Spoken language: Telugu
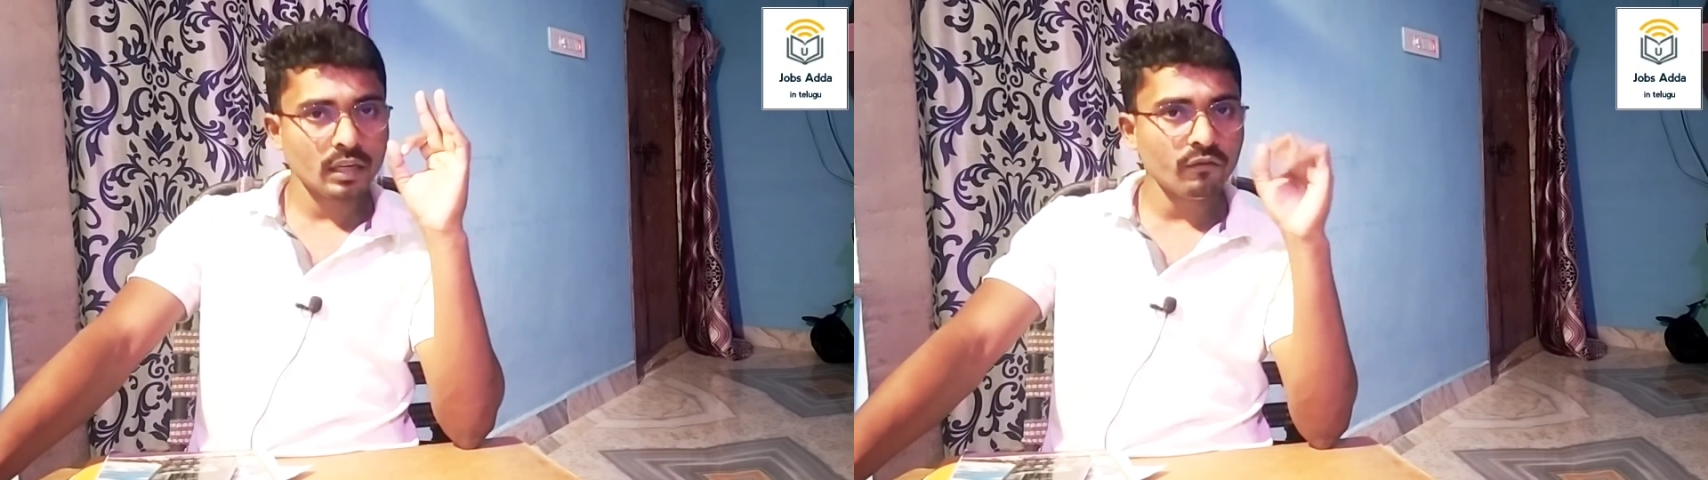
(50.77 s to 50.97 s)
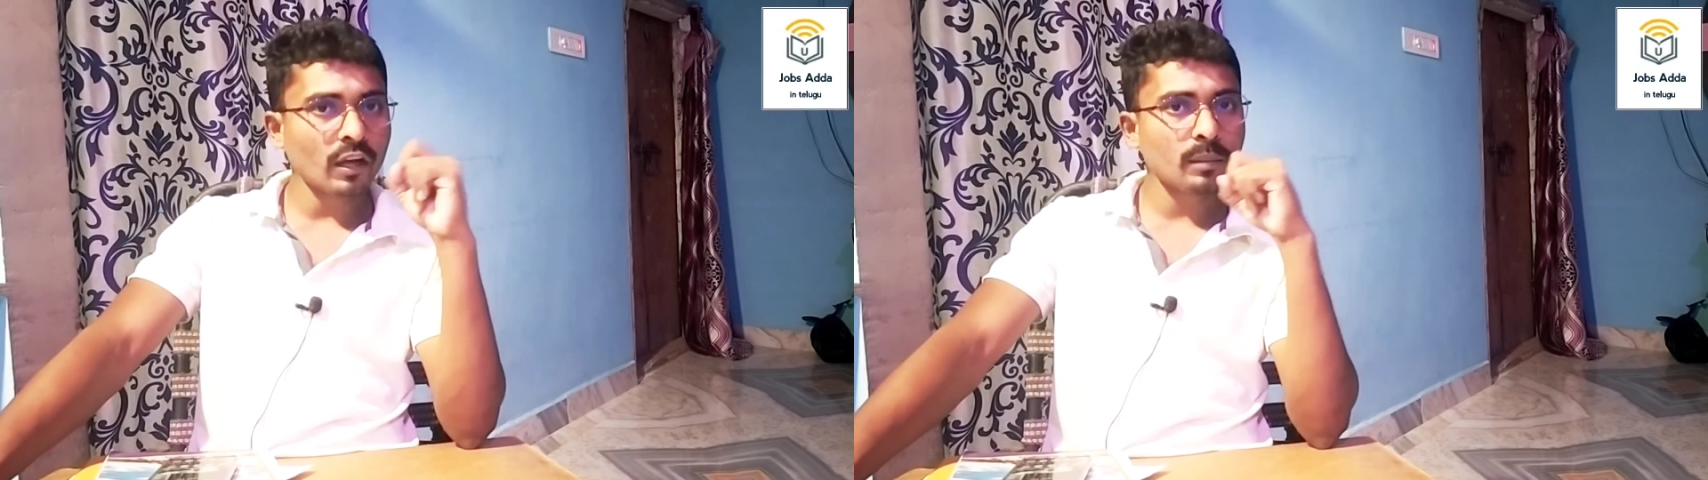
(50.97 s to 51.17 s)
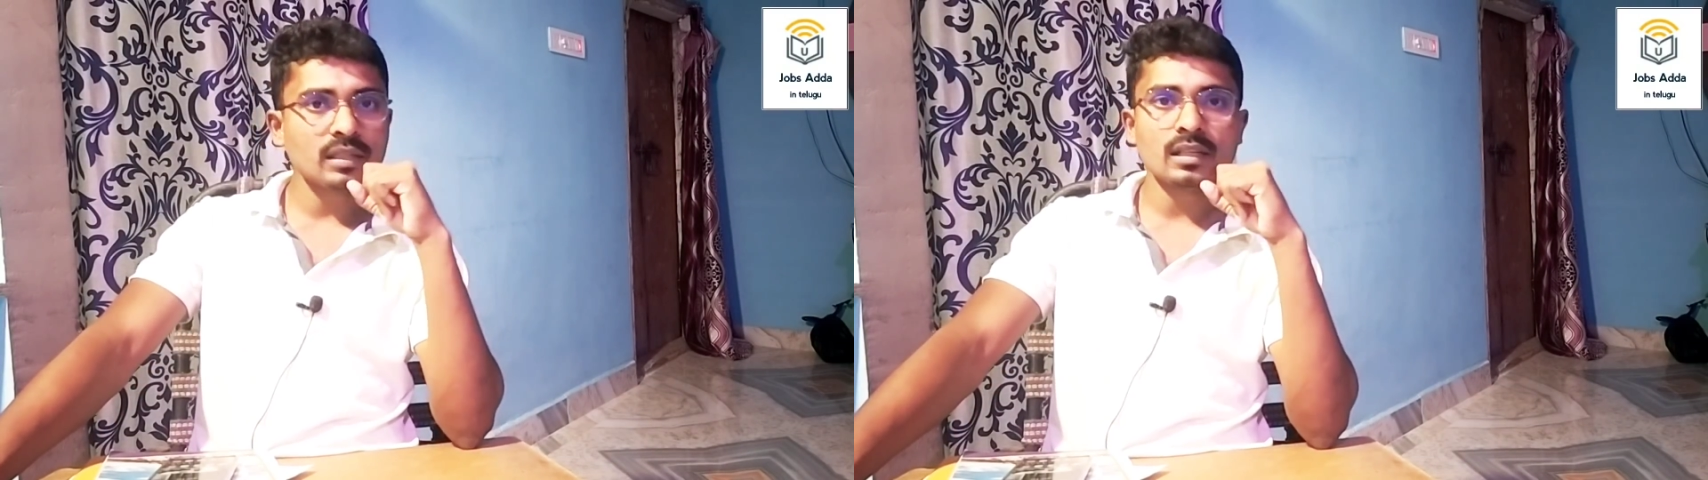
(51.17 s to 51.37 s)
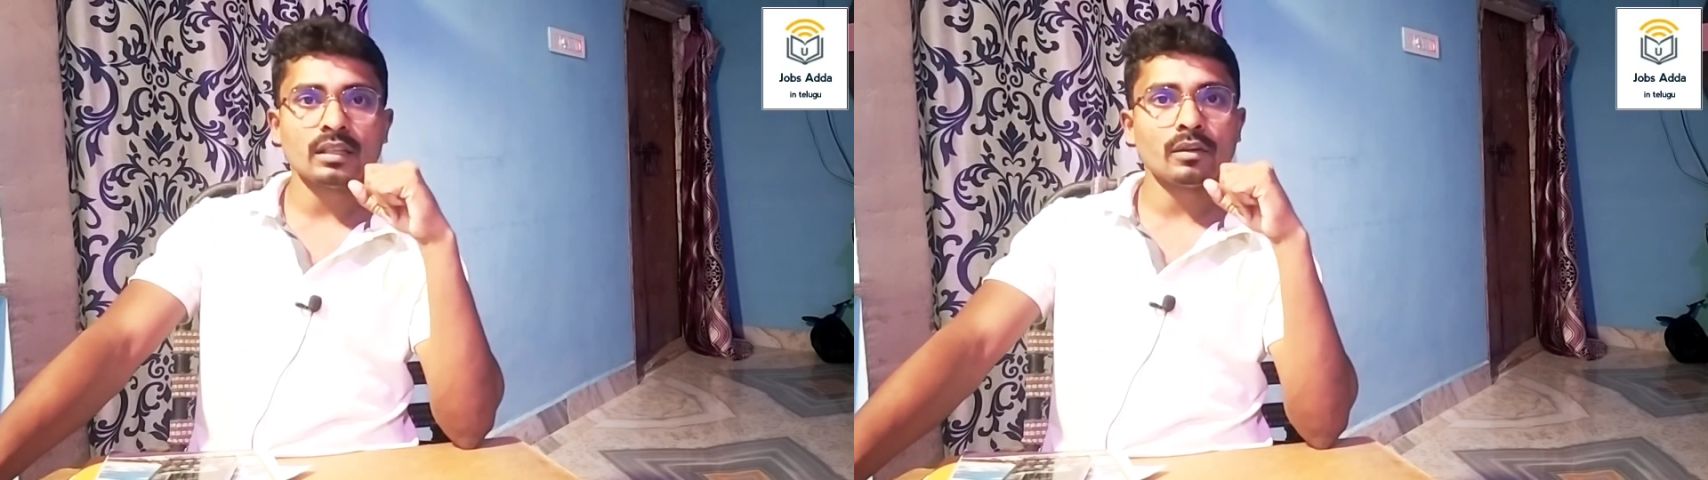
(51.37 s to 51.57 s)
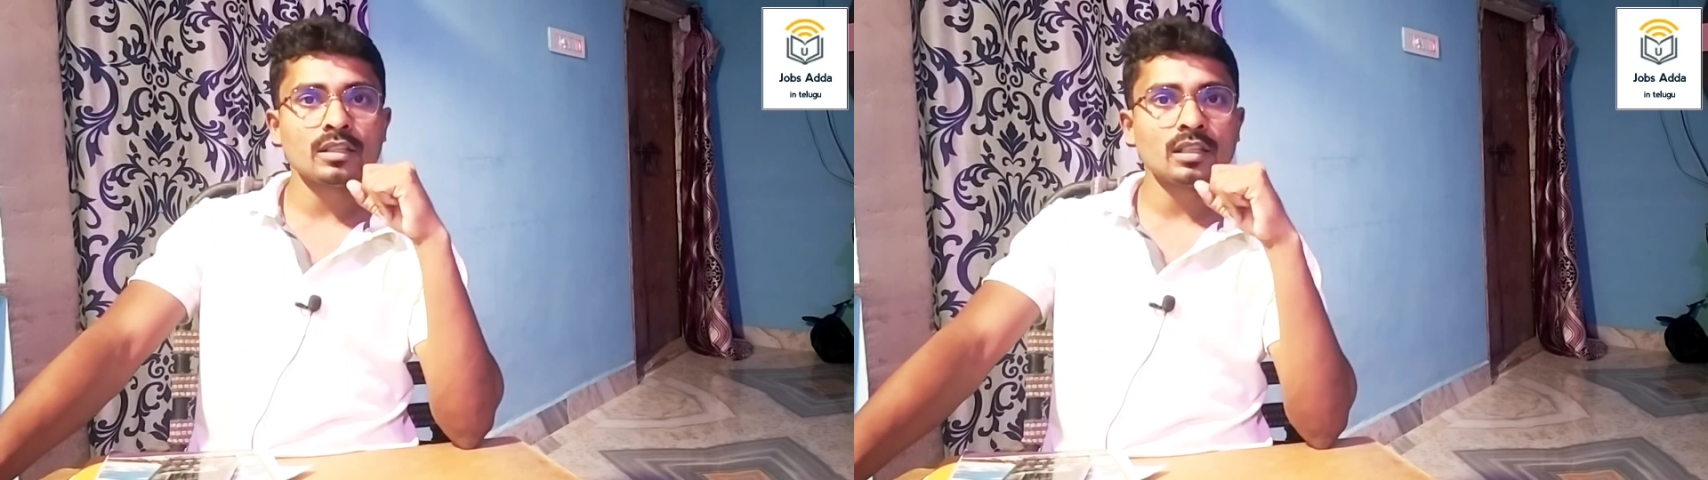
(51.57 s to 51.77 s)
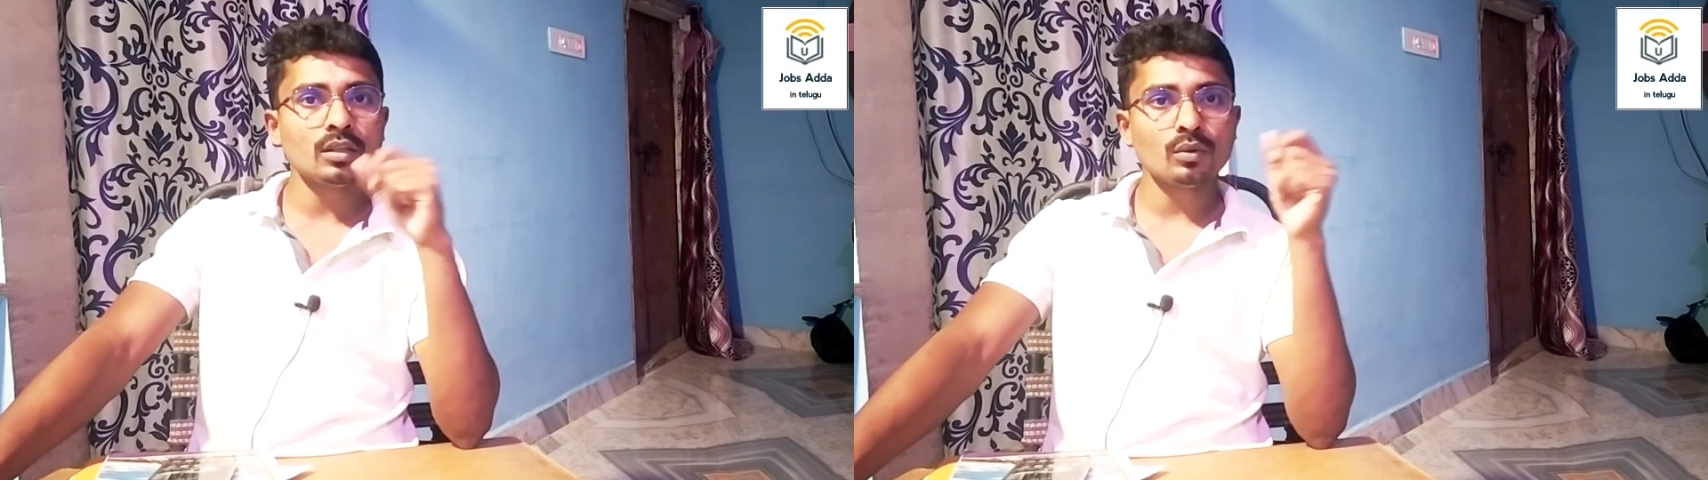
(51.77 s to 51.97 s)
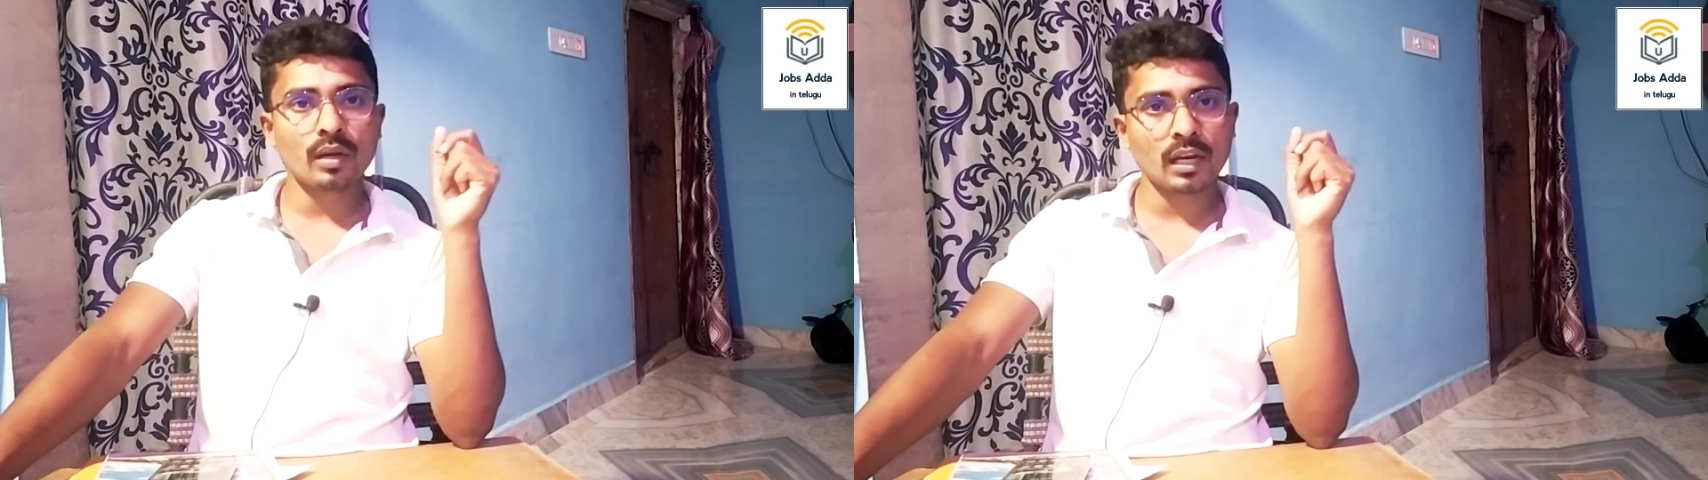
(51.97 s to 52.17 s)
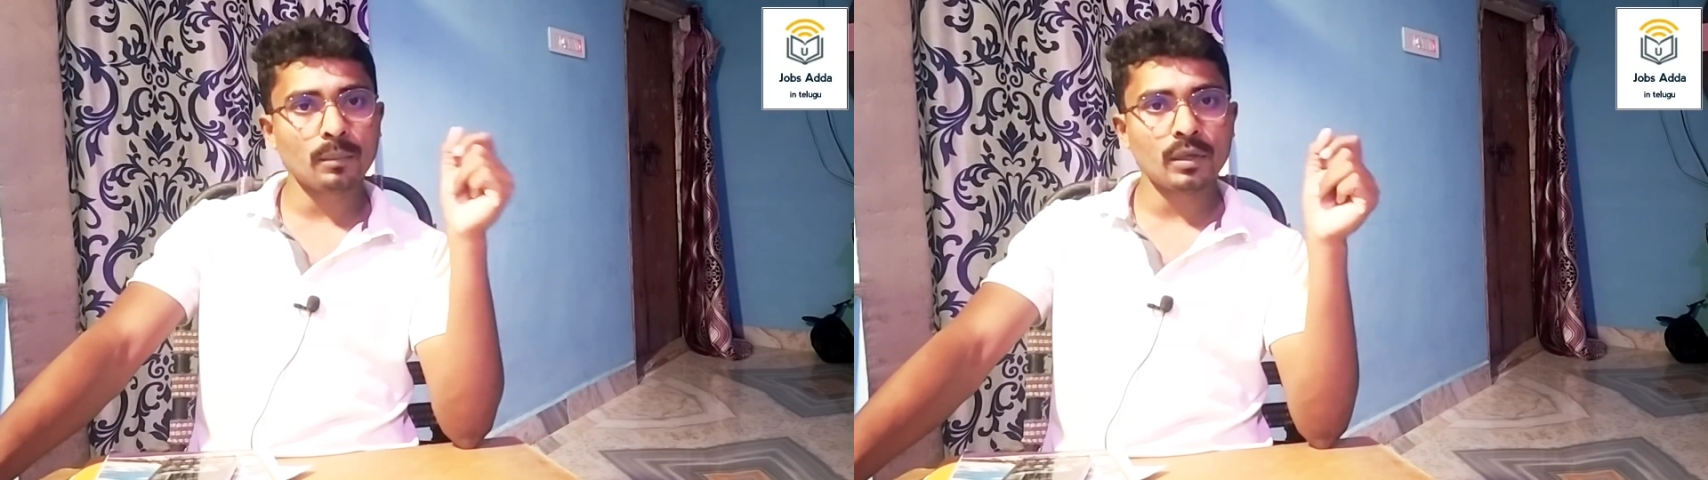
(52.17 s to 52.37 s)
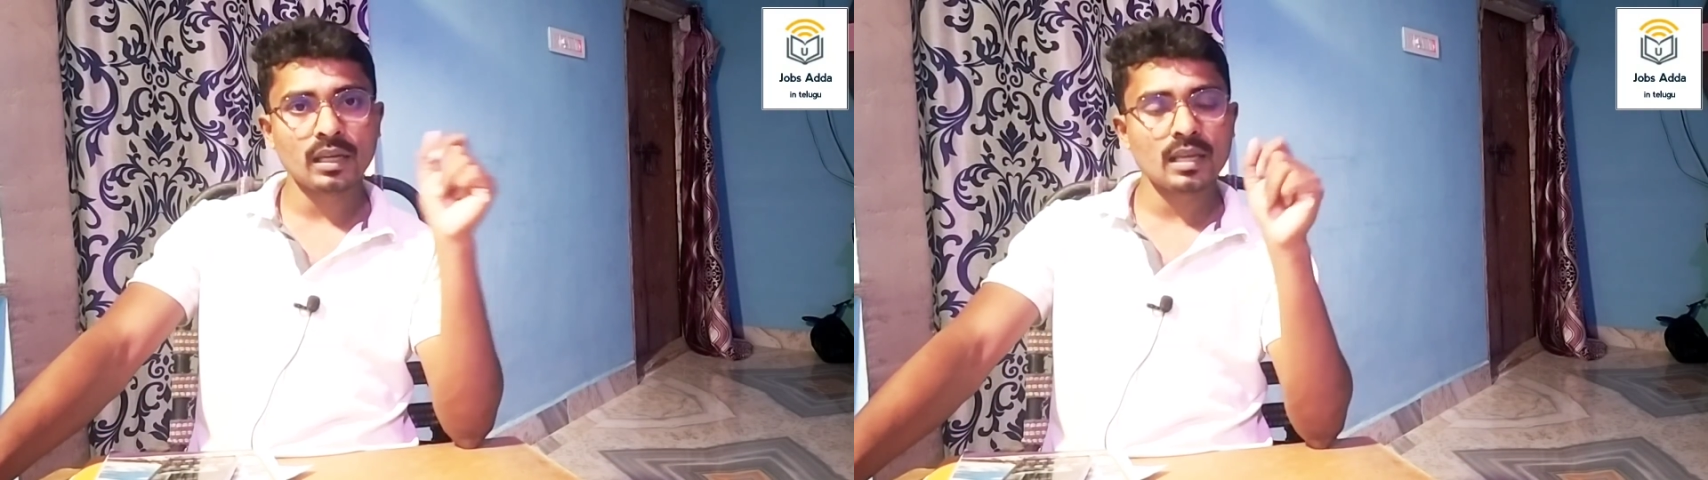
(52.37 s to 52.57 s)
ఇన్ఫర్మేషన్ అయితే వచ్చింది సో రేపు